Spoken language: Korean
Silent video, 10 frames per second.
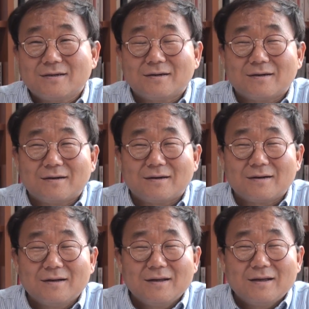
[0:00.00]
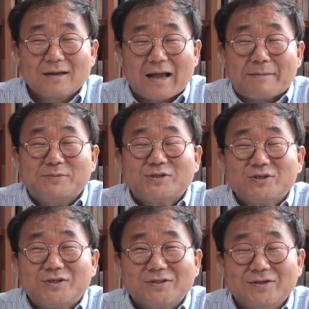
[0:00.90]
그
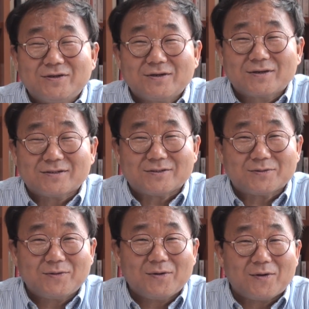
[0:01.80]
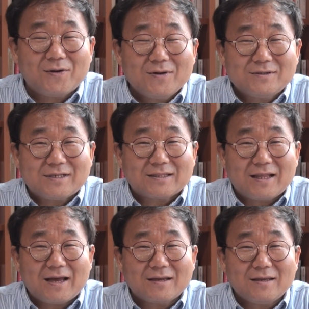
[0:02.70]
감수성도 느껴지고
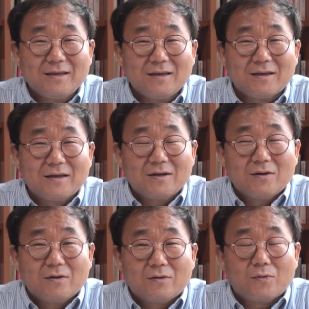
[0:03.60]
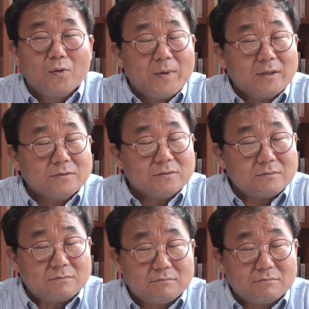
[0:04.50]
상당히 로맨